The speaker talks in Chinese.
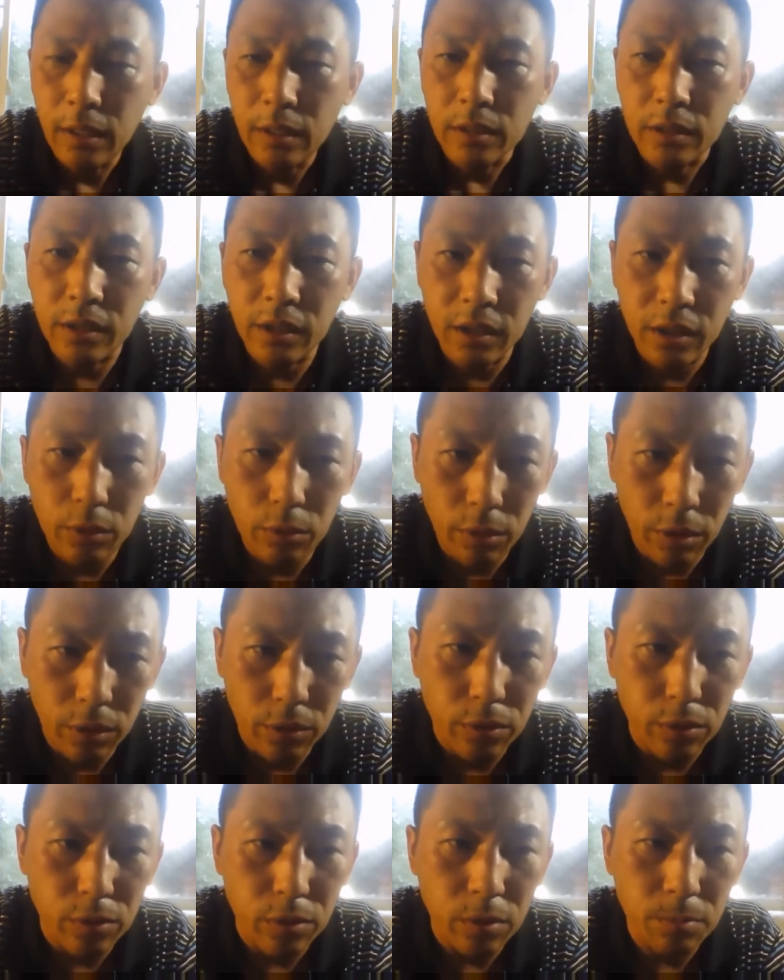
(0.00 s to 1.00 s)
一个
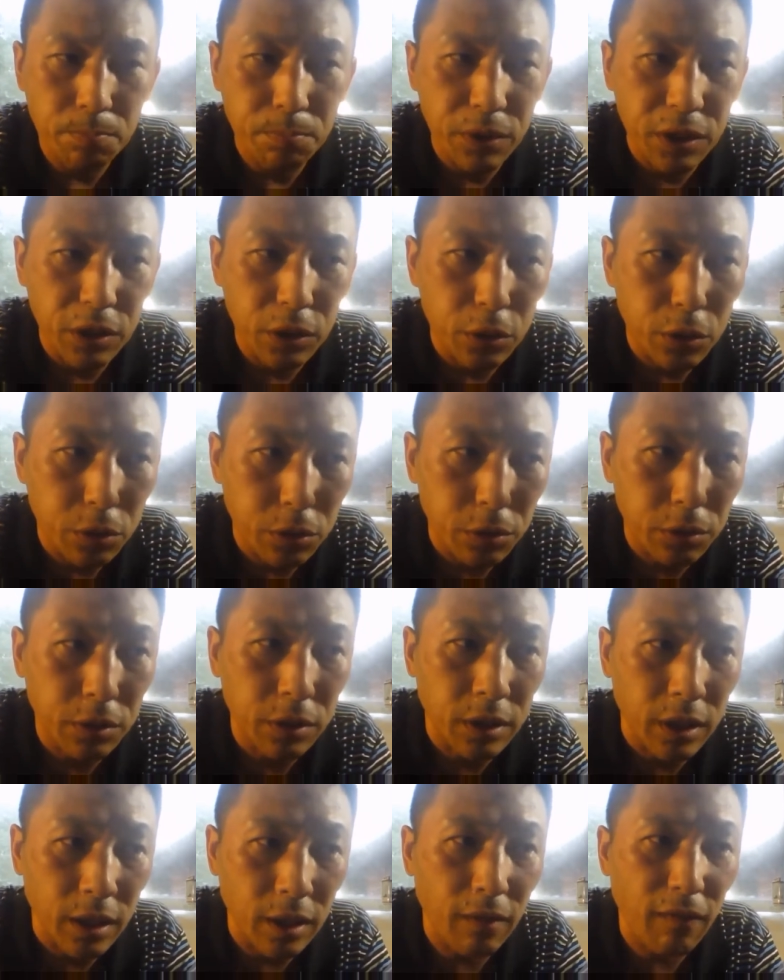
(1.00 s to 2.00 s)
运动必须
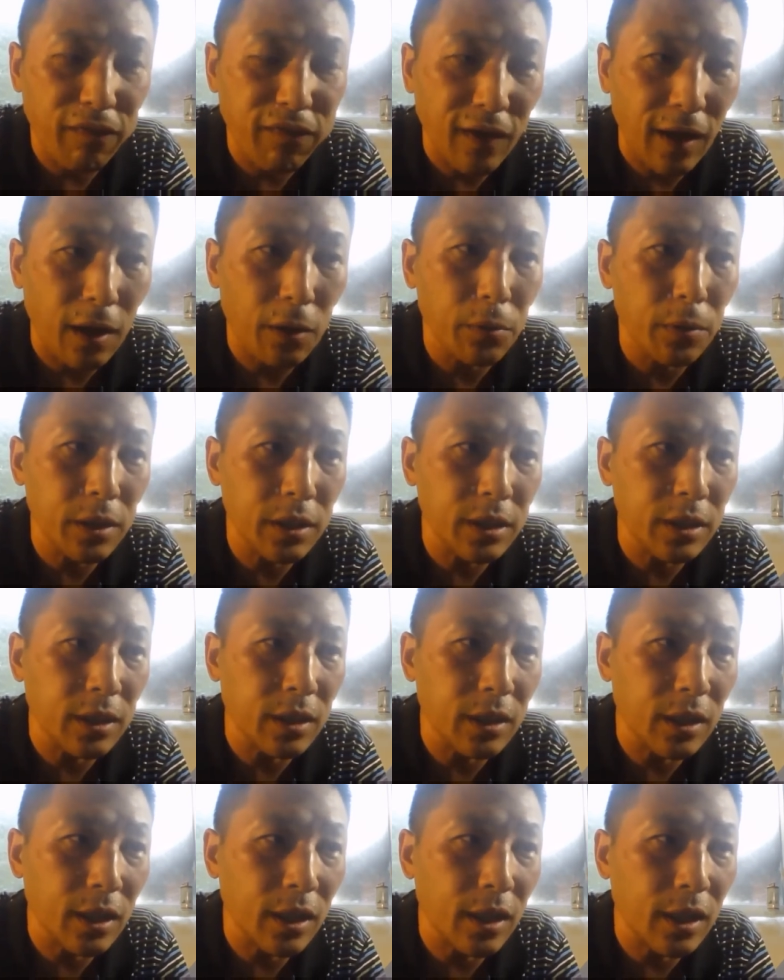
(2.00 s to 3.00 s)
得发挥这
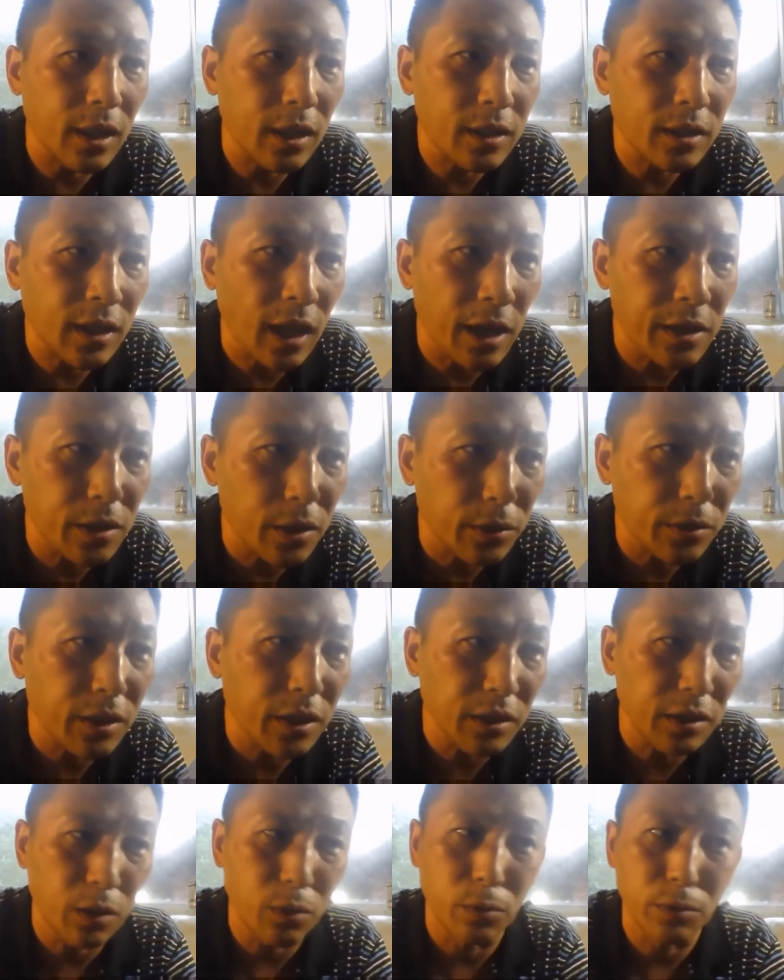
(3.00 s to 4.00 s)
个探照
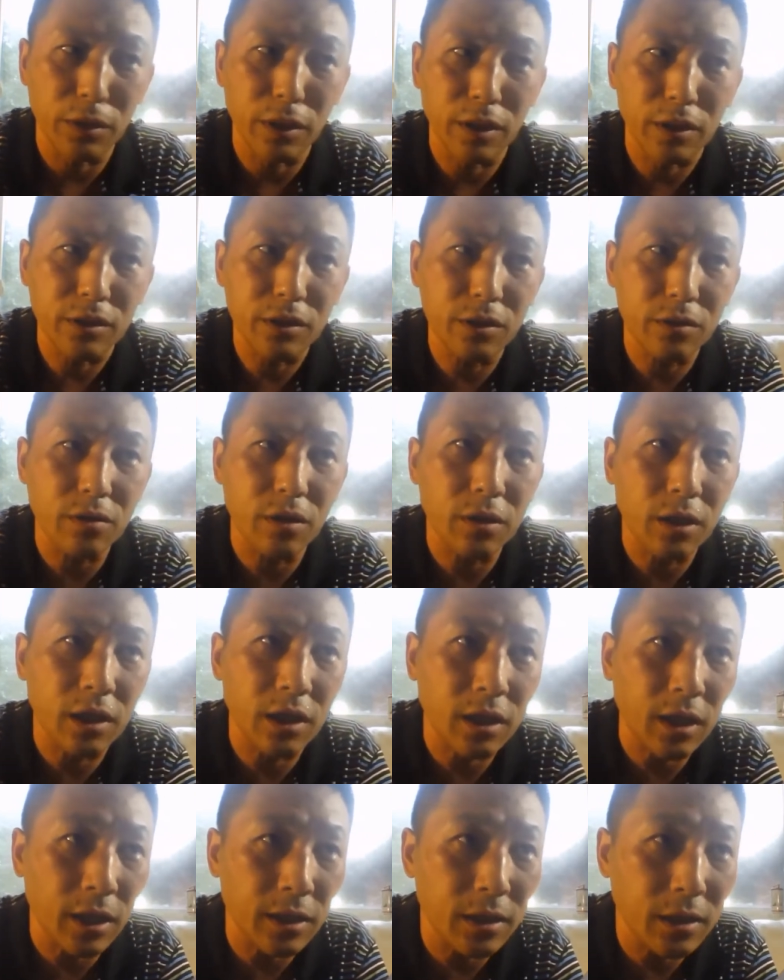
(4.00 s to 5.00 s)
灯的功能，就说给
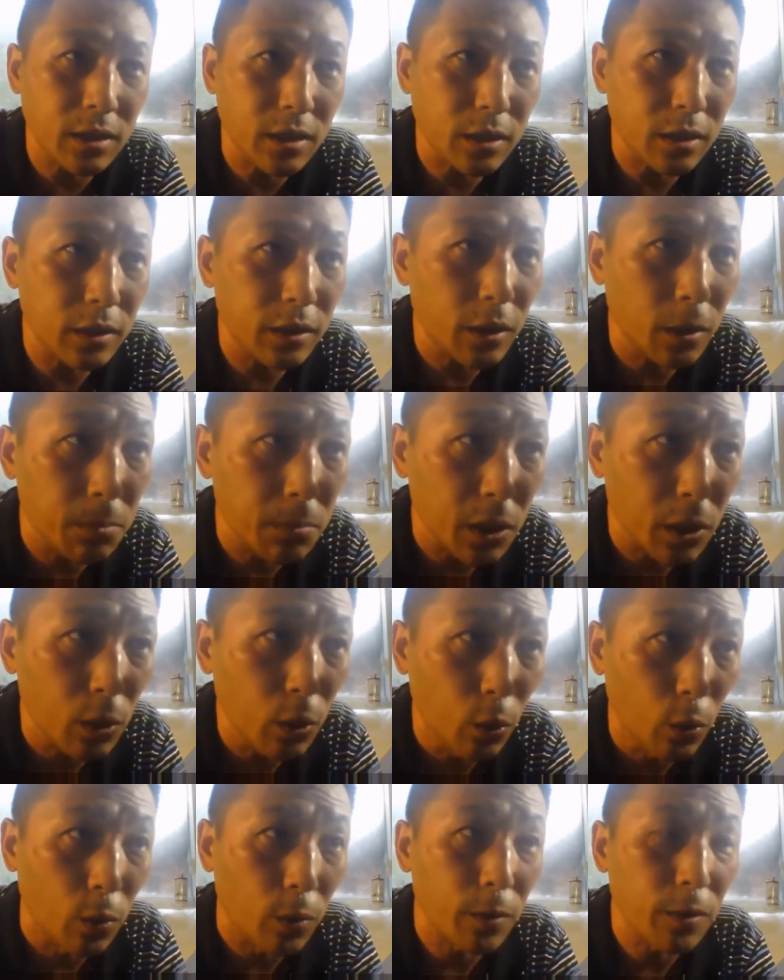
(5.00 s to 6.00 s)
大家指一条明
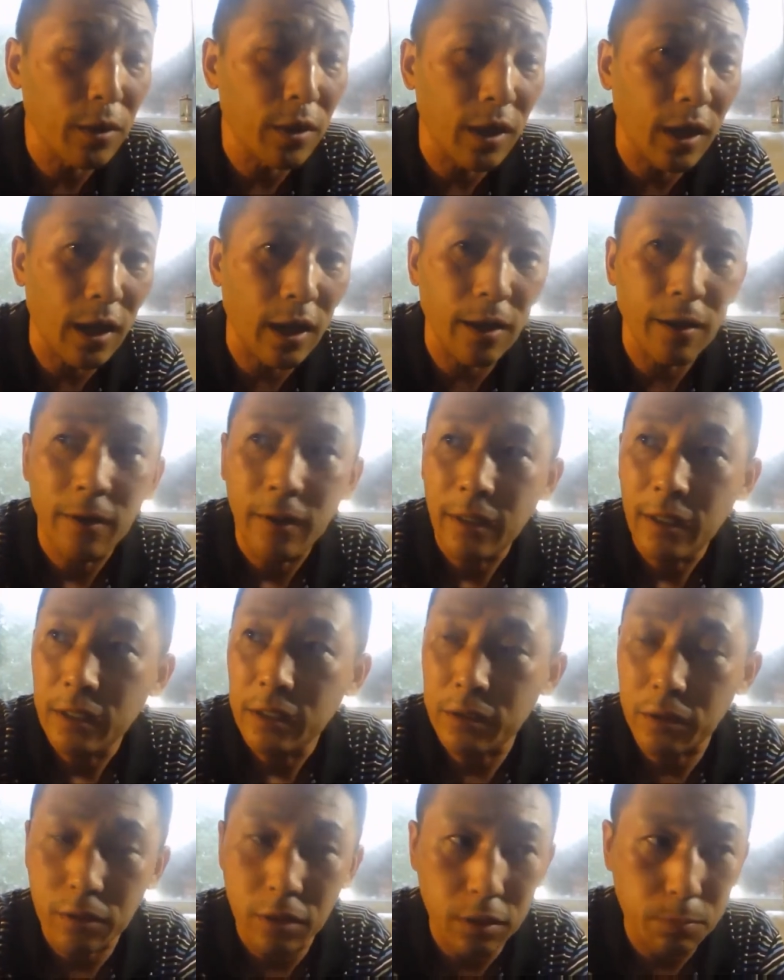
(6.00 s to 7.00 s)
路啊，
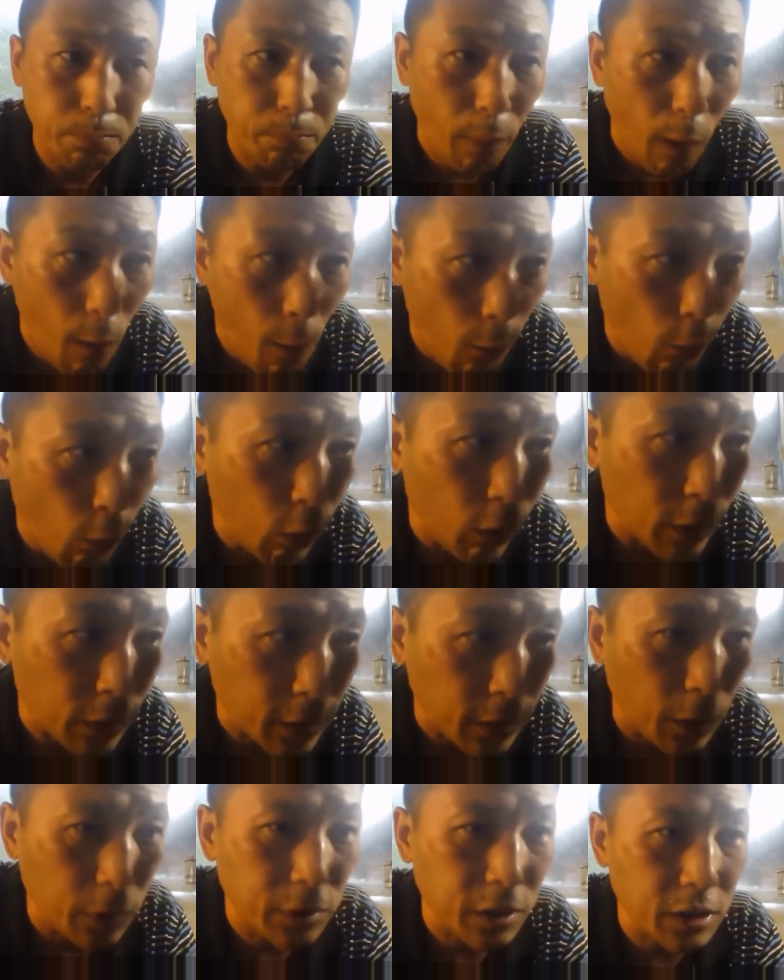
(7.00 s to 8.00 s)
就说包括
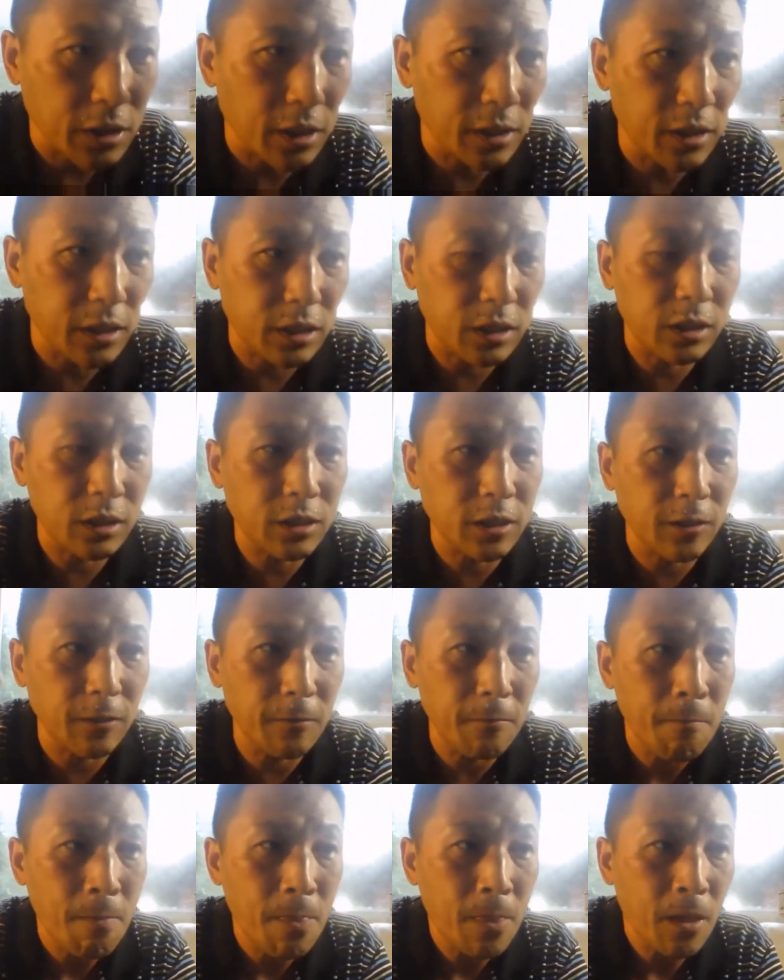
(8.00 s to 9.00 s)
道德上的提升，
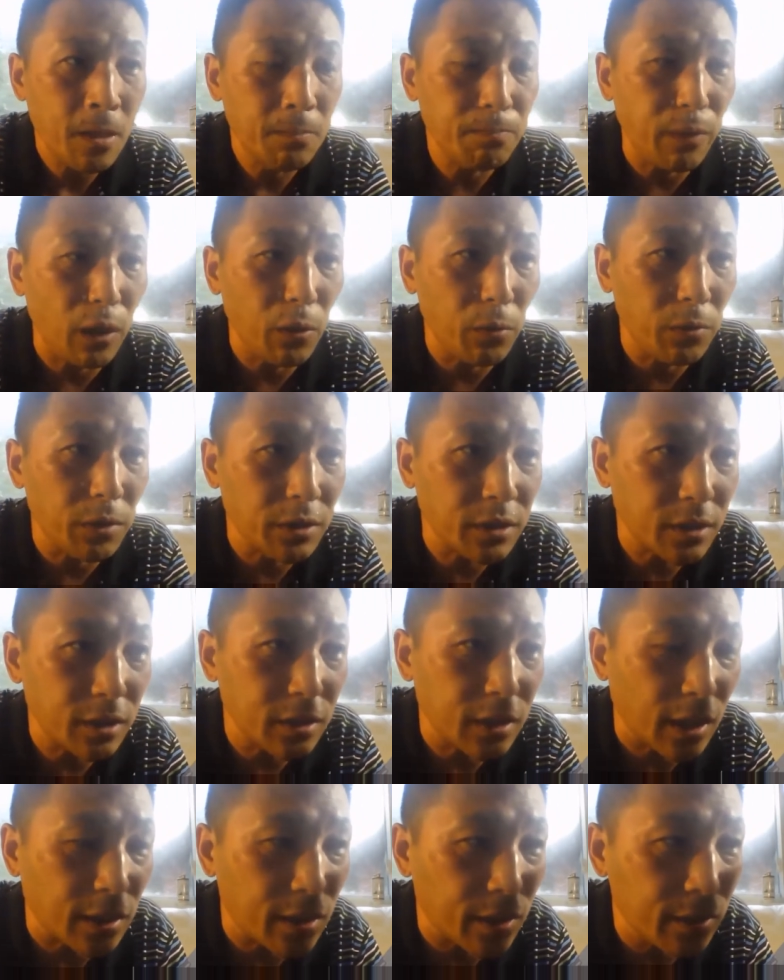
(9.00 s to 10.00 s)
包括思
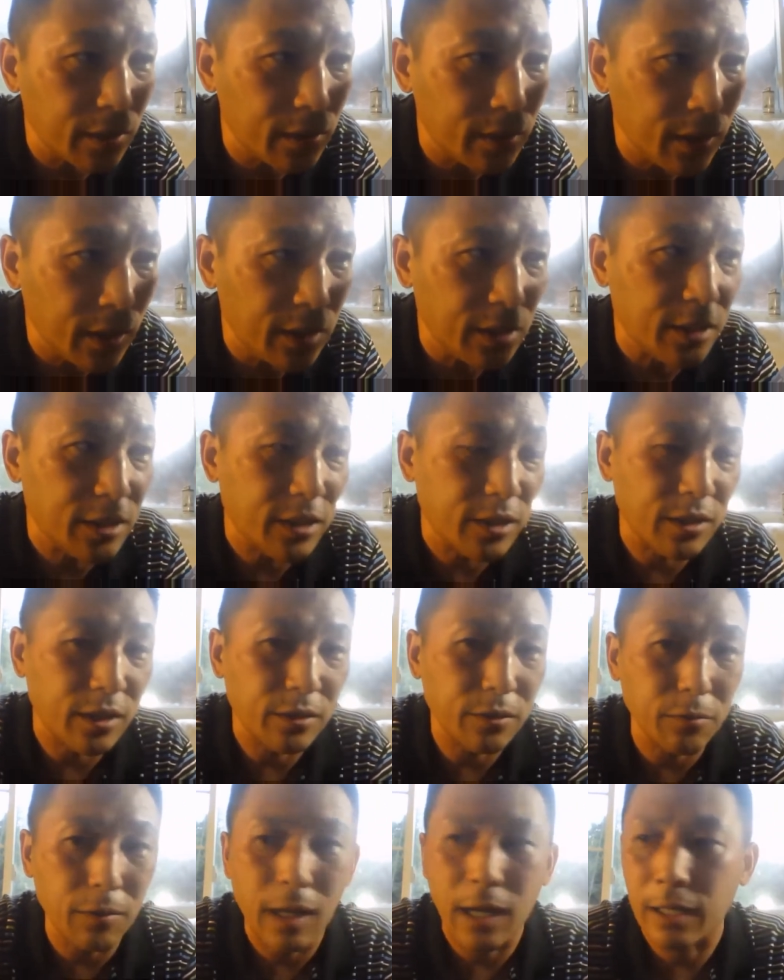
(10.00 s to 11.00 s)
想上的认识，
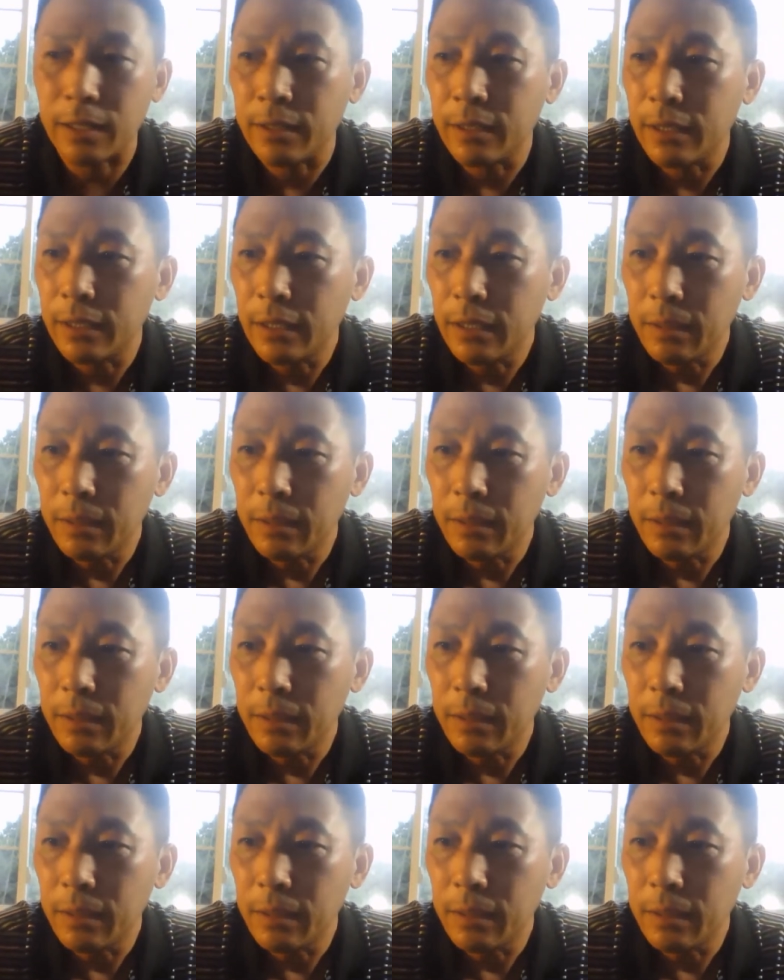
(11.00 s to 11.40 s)
对吧？